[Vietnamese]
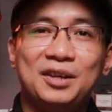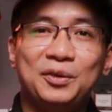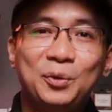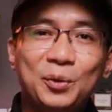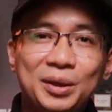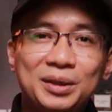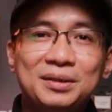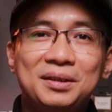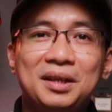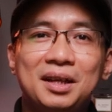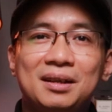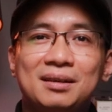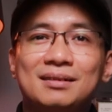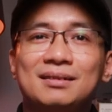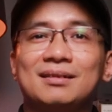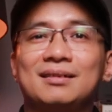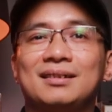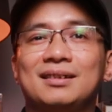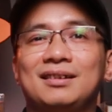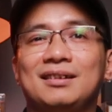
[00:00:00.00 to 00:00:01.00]
Tuy nhiên
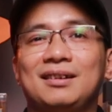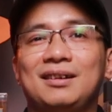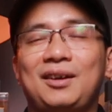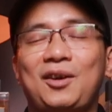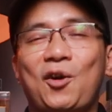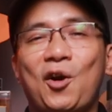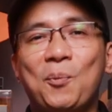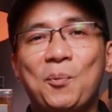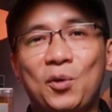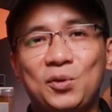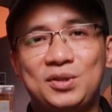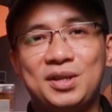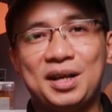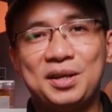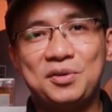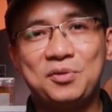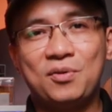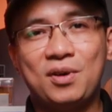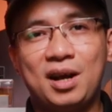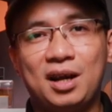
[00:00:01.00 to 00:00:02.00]
có một chai
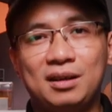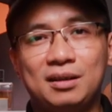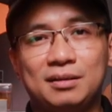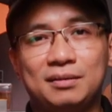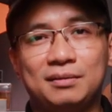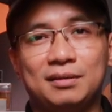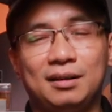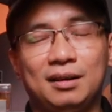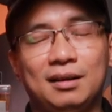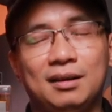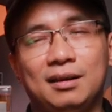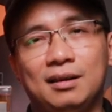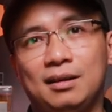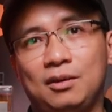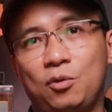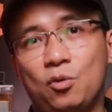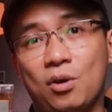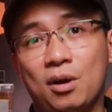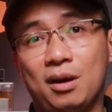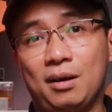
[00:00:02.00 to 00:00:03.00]
nước hoa
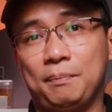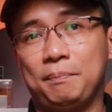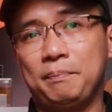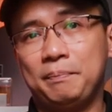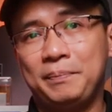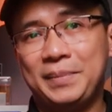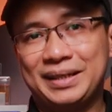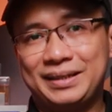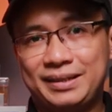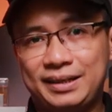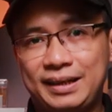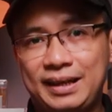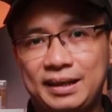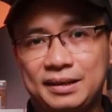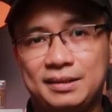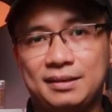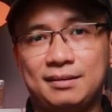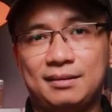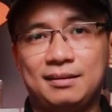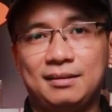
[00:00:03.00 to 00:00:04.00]
uh, của Mercedes